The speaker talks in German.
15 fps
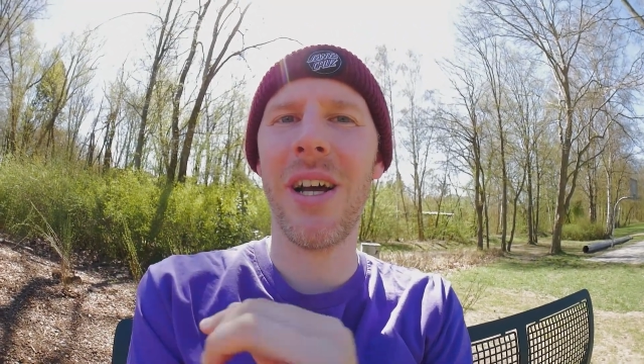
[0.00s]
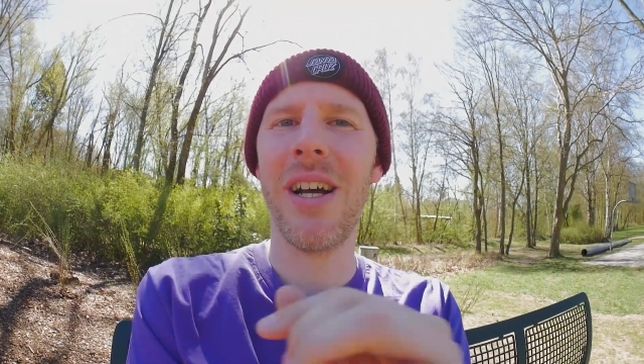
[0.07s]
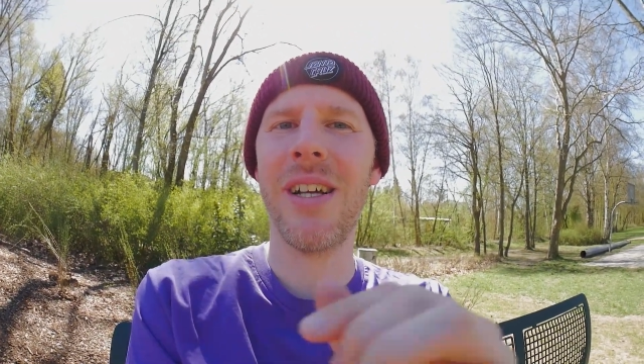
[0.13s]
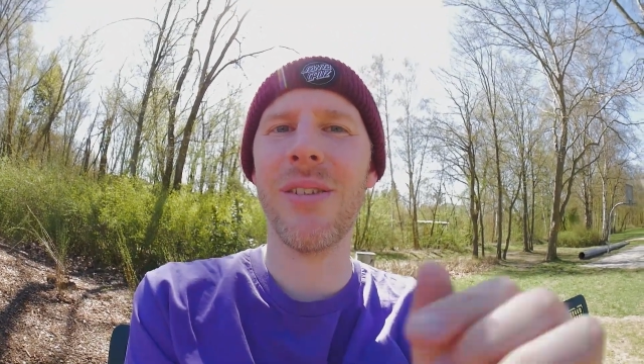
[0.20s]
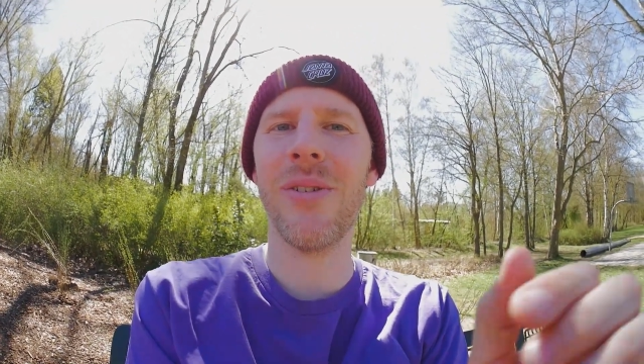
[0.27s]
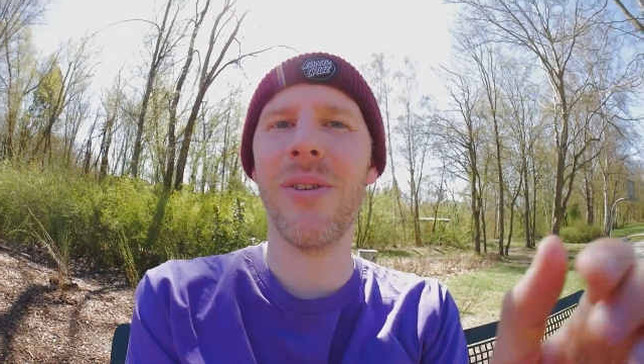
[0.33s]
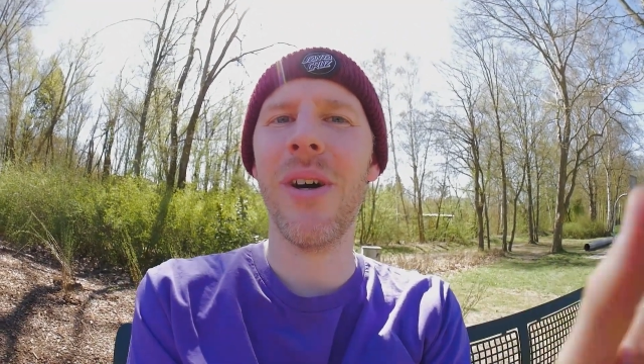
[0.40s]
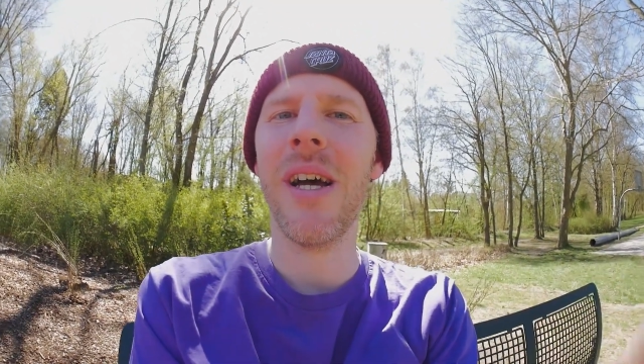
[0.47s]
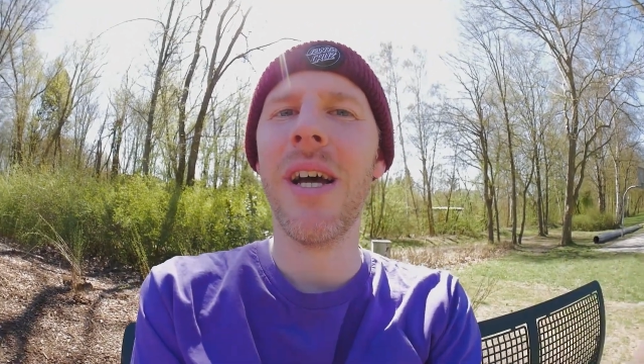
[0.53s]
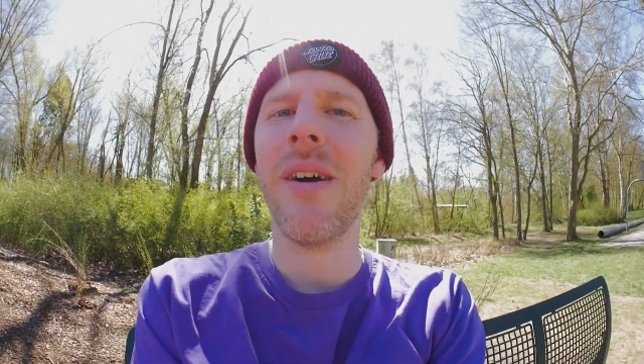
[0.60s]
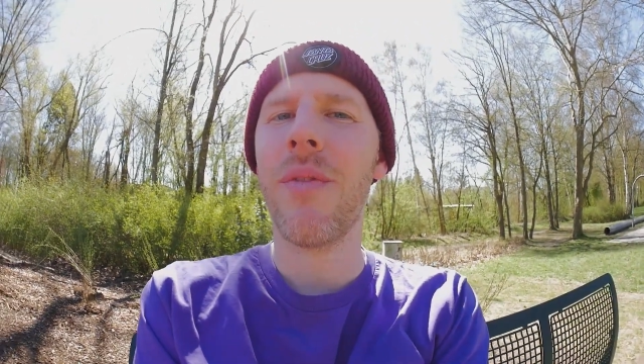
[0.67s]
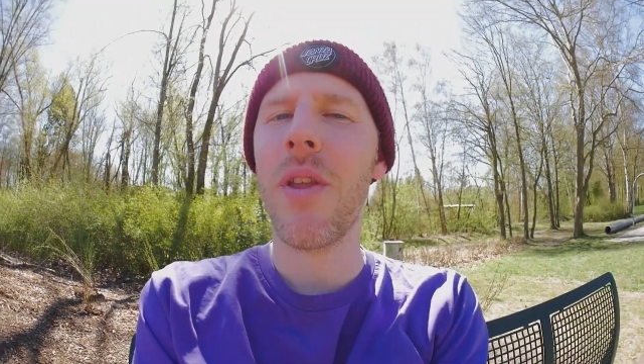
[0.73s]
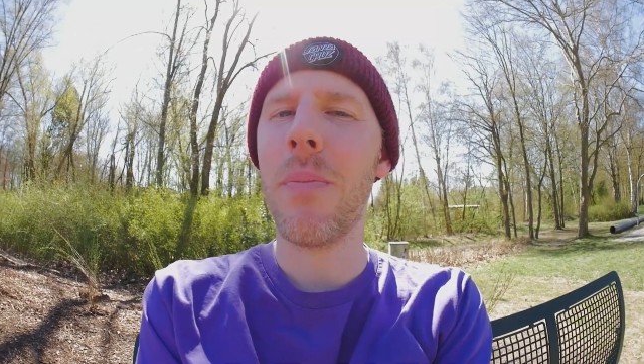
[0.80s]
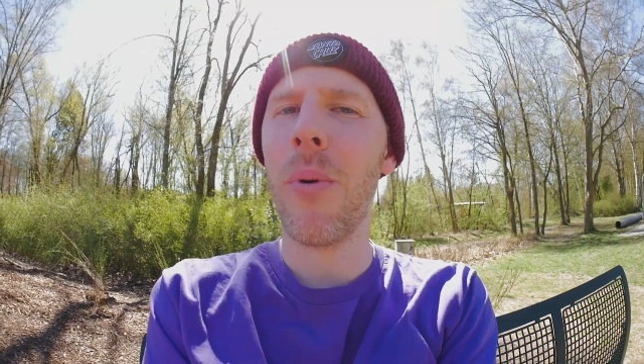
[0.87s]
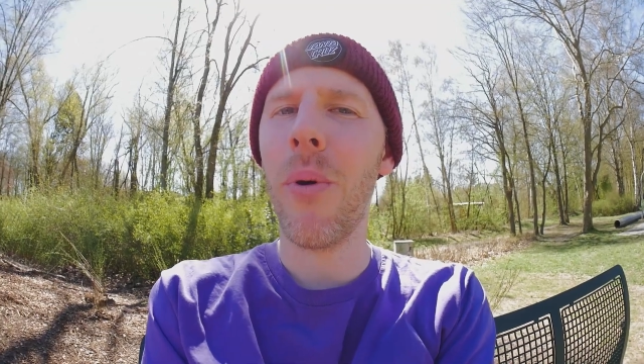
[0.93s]
Also
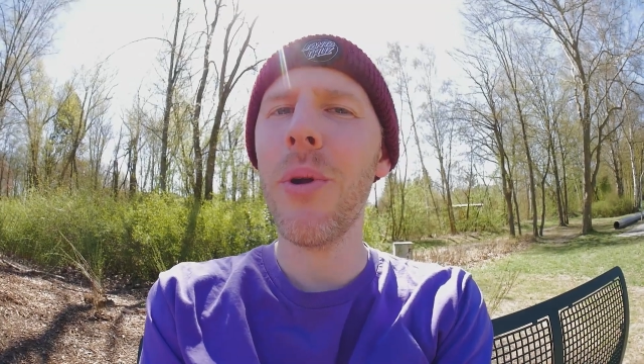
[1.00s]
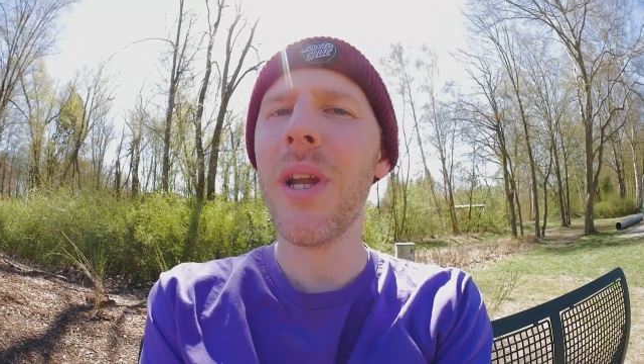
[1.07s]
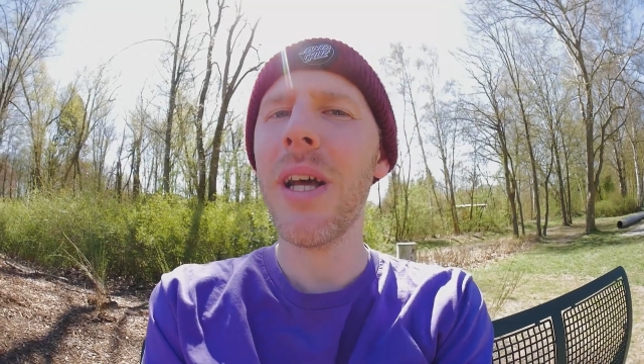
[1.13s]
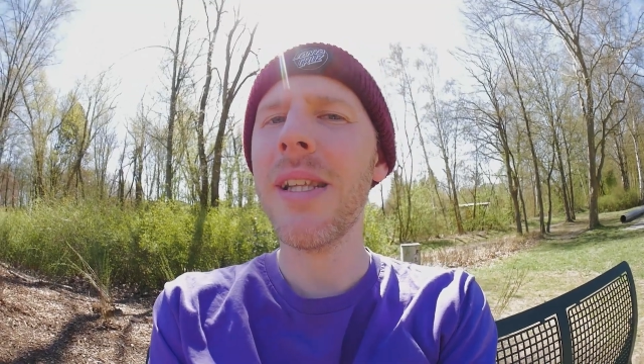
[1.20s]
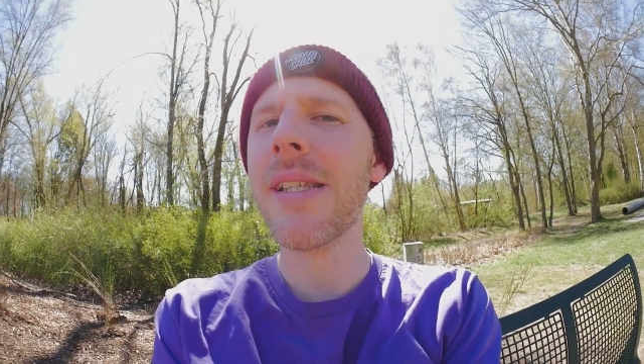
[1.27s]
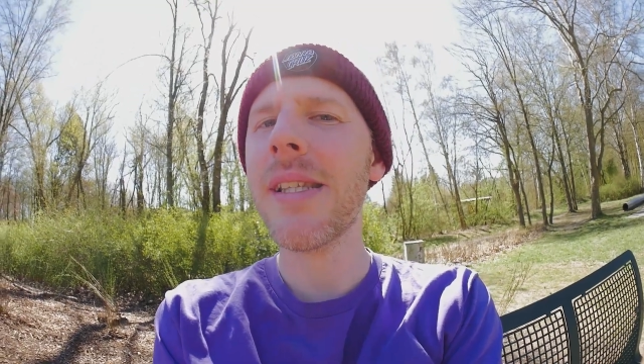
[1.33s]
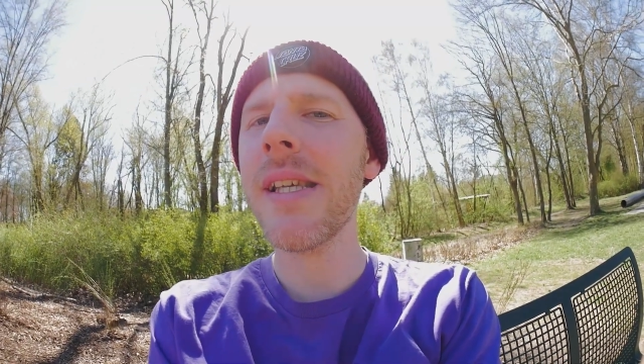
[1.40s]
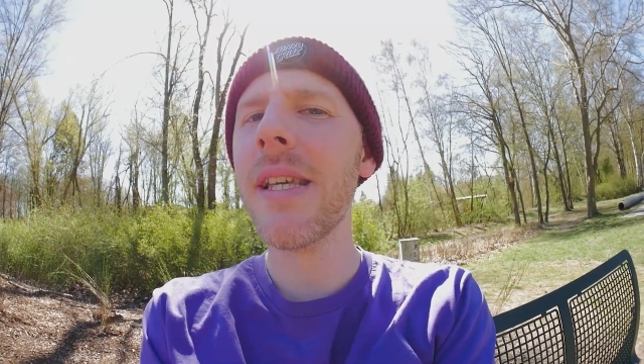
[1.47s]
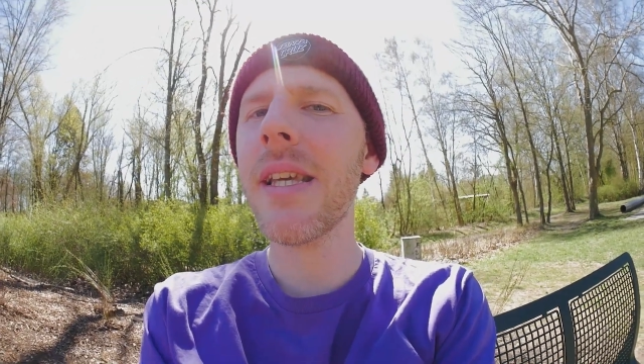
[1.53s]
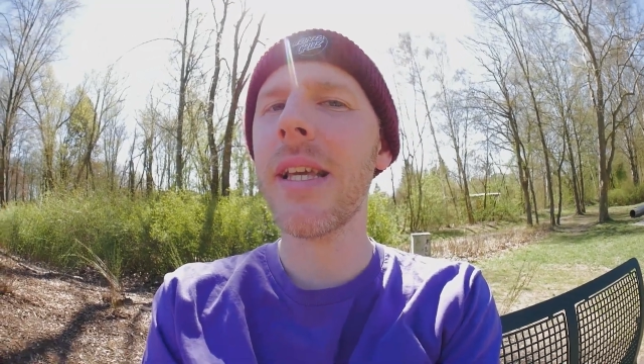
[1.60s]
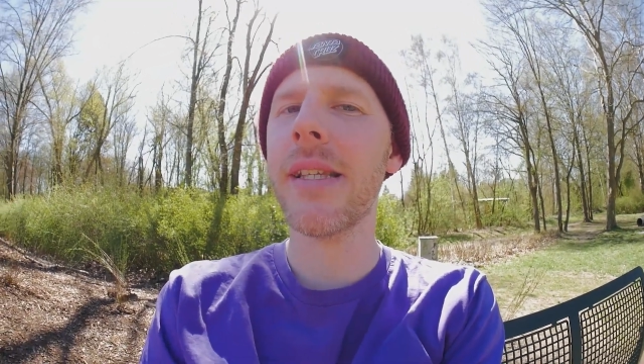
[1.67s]
der Boden an sich